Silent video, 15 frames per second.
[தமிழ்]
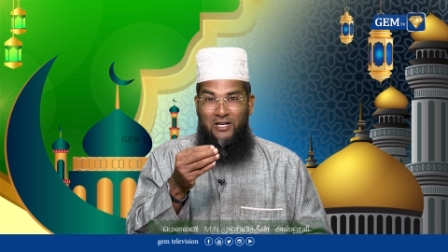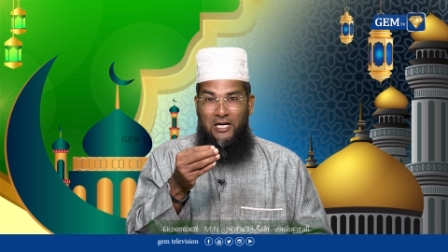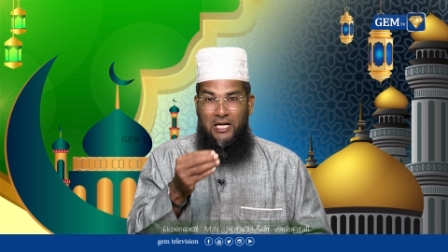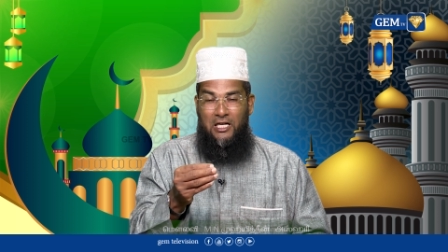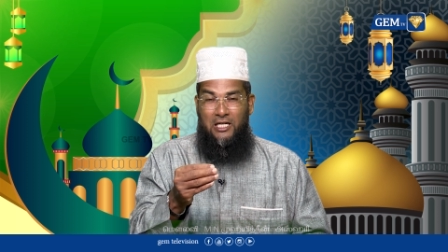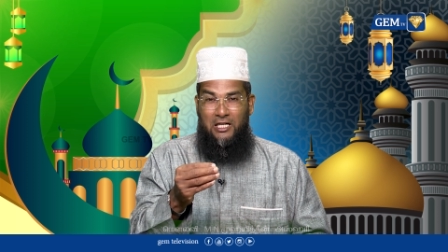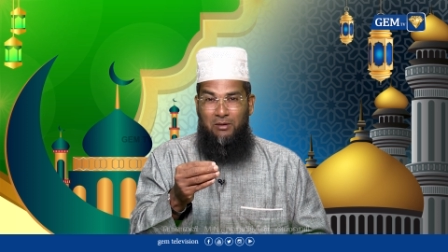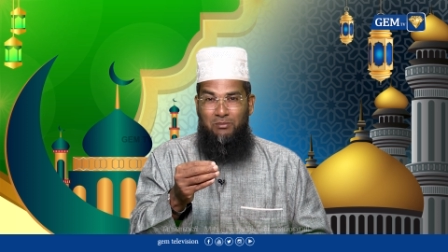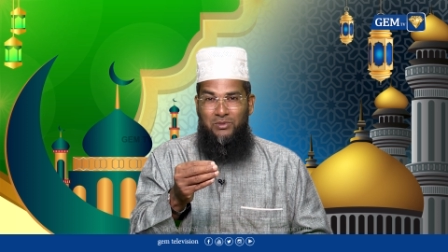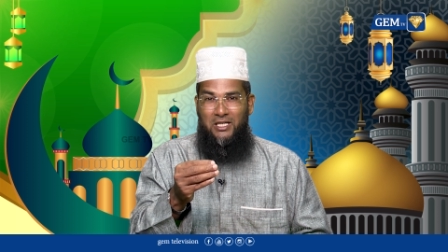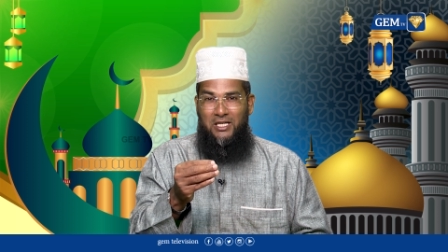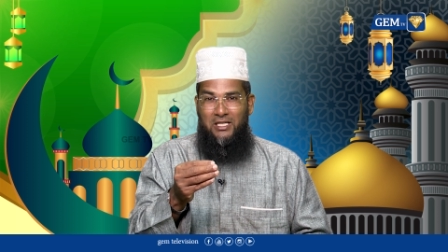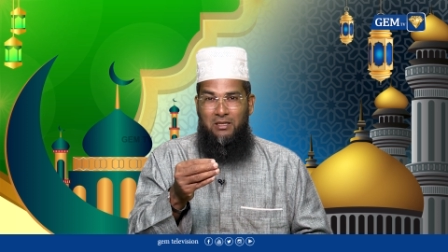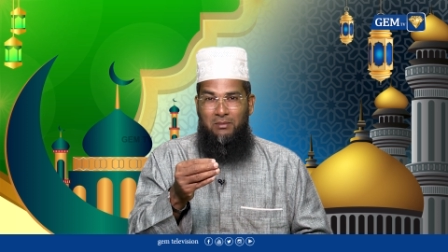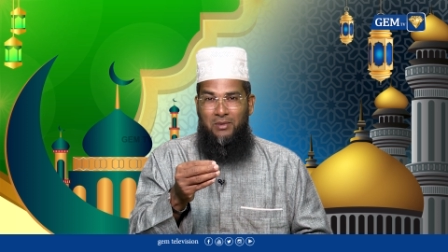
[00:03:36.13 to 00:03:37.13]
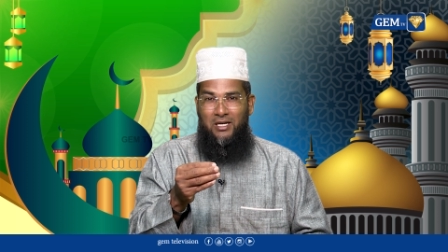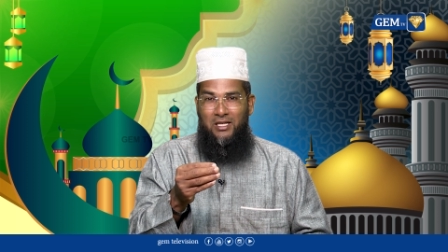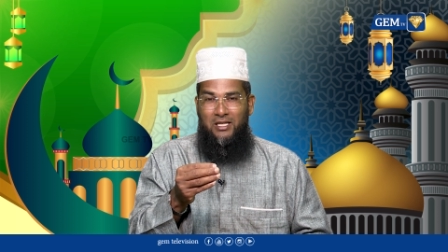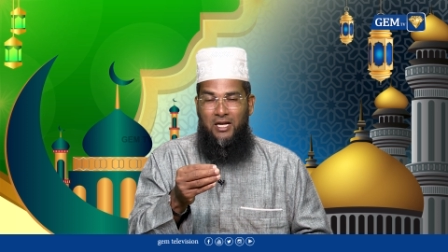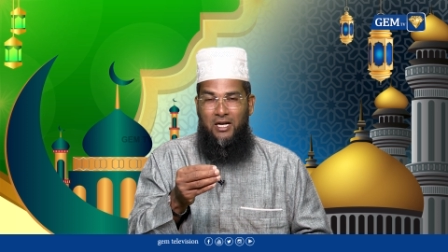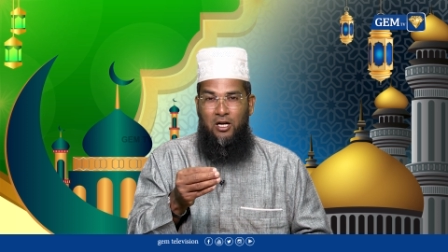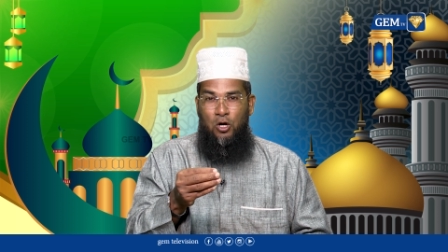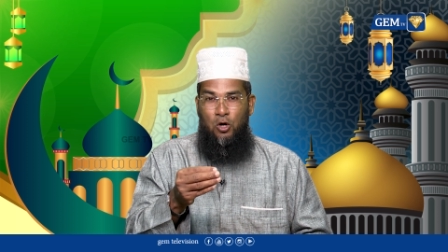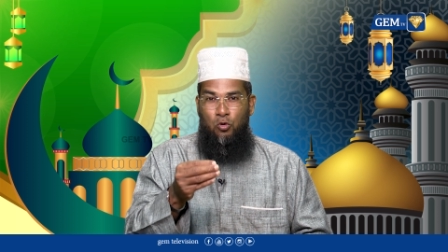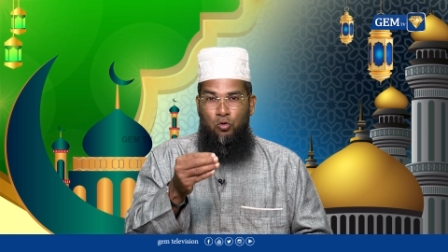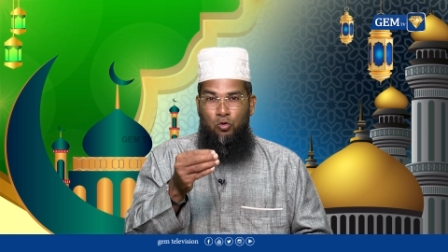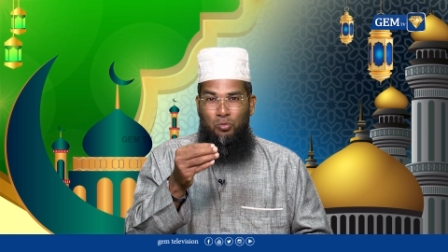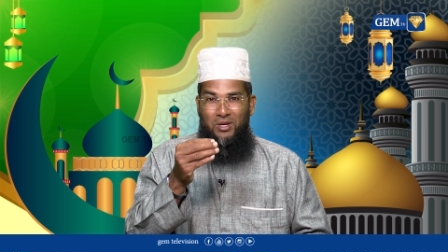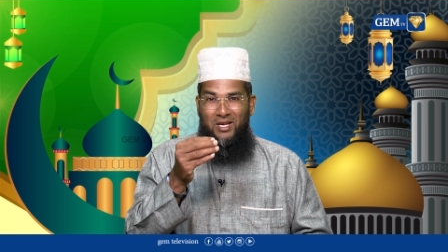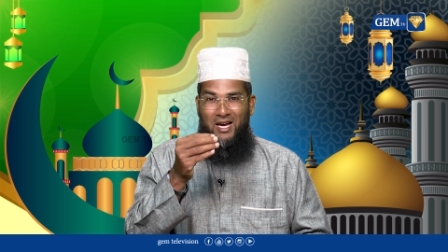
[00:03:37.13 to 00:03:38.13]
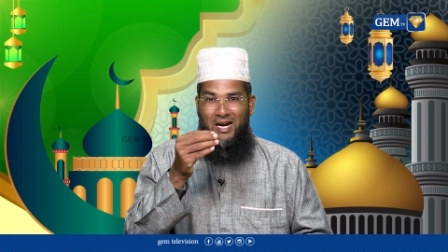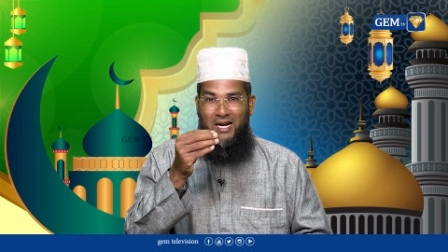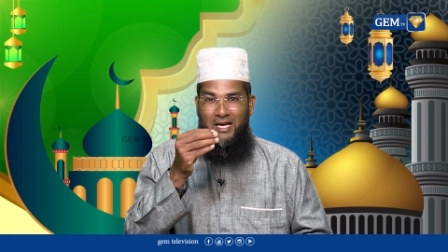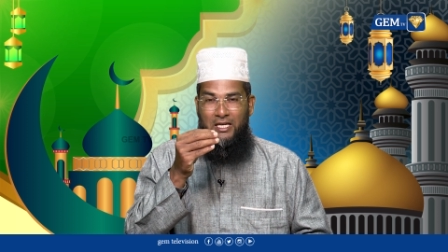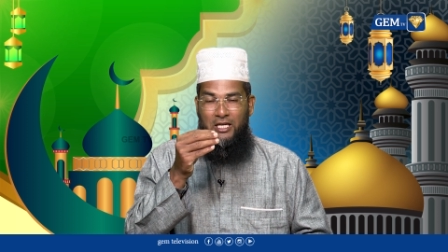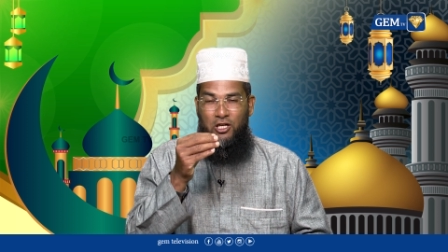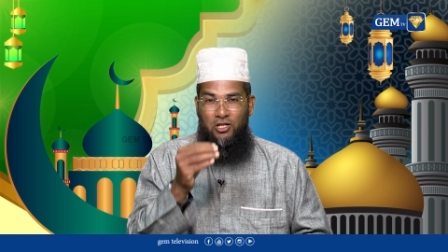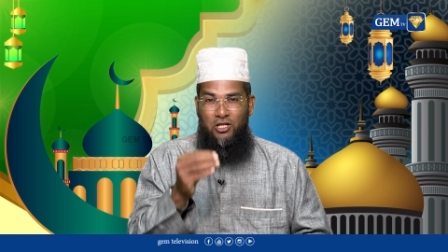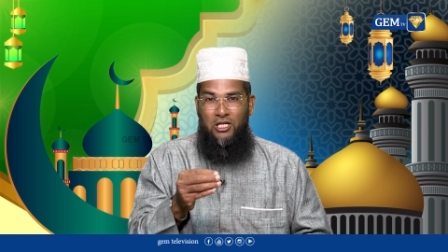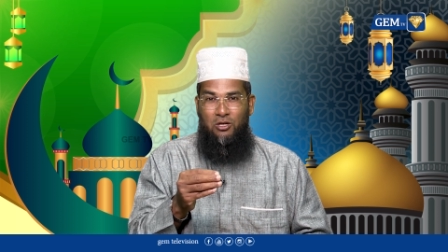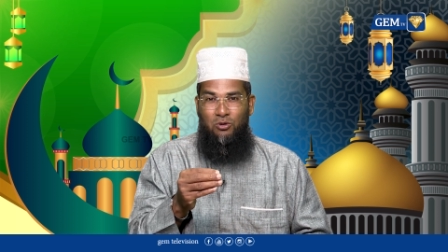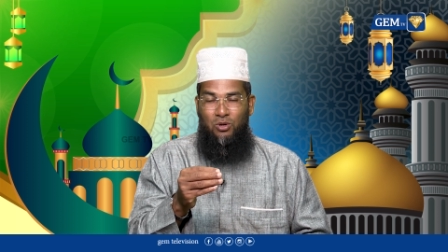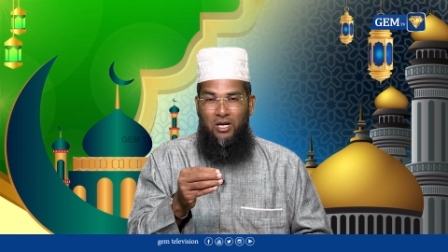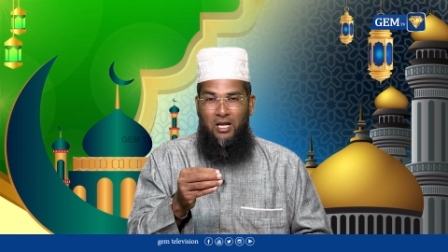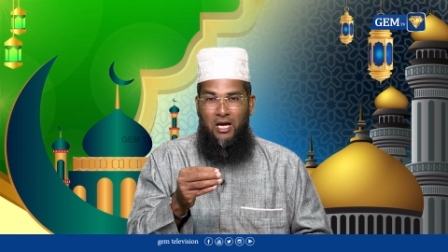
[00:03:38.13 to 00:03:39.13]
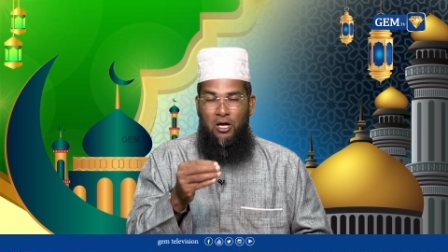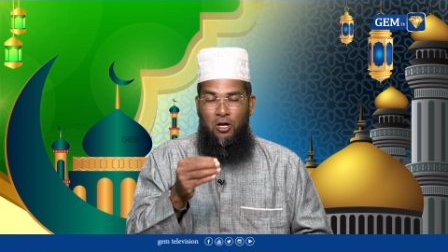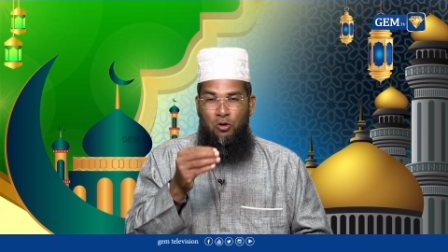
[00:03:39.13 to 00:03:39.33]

விளக்கம் தெரிந்த மனிதர் உண்மையான எக்கீன் உள்ள